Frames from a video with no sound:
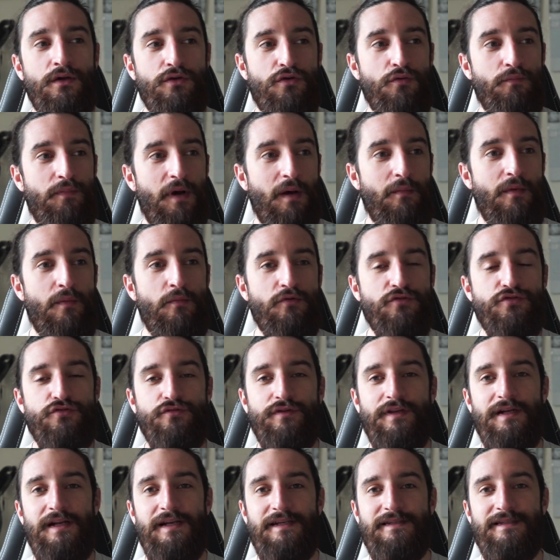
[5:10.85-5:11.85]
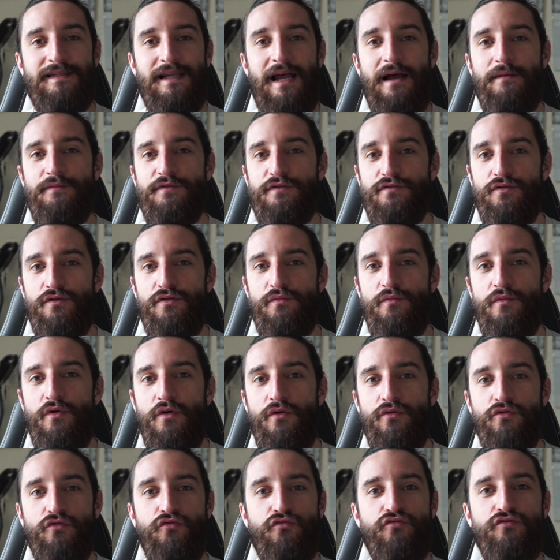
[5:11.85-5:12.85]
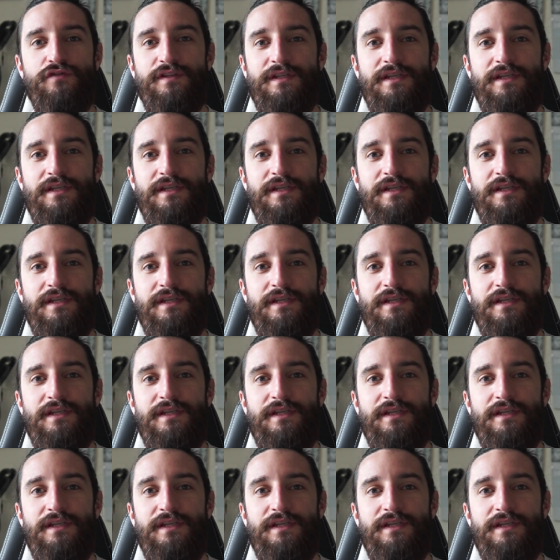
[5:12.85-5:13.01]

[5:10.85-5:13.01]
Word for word: que par moment, je délaisse absolument absolument tout